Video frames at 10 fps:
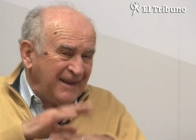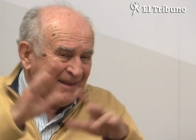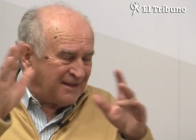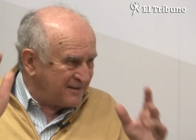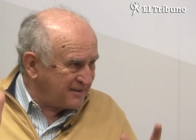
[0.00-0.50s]

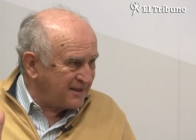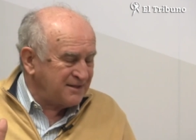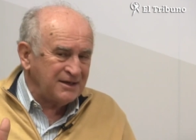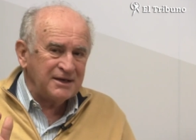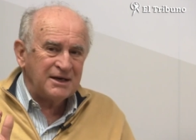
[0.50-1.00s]
y el
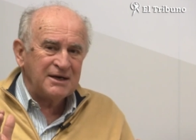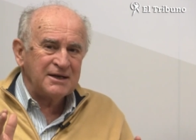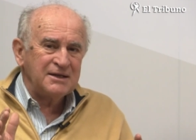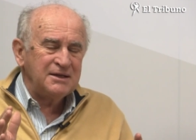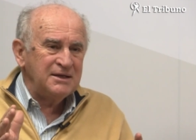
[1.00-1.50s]
desastre que era la
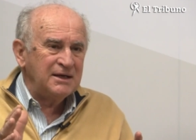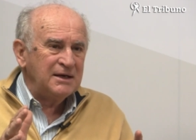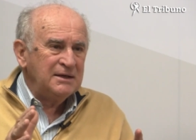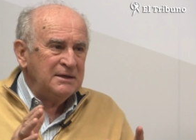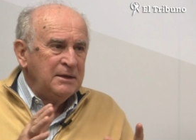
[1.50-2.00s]
Argentina.
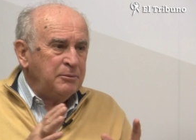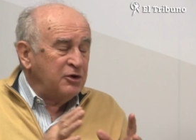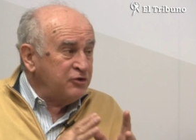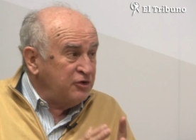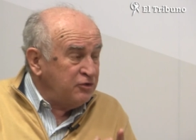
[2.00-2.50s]

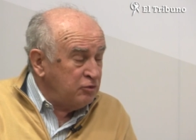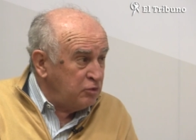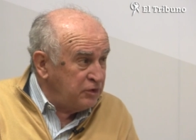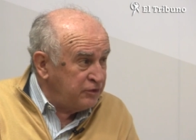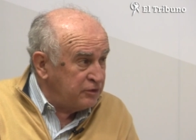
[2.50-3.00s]
Pero se hizo un
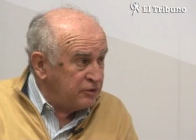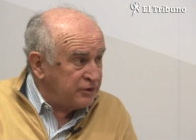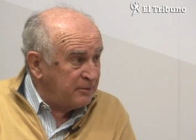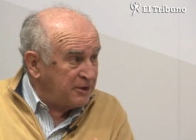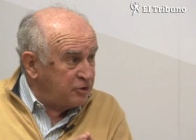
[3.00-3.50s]
juicio
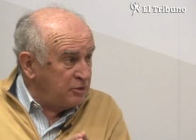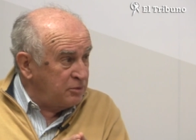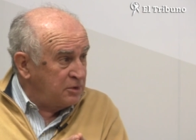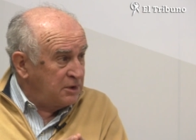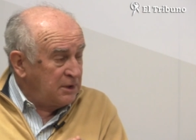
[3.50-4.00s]
contra
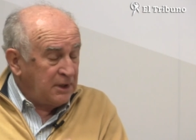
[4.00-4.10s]
Mató,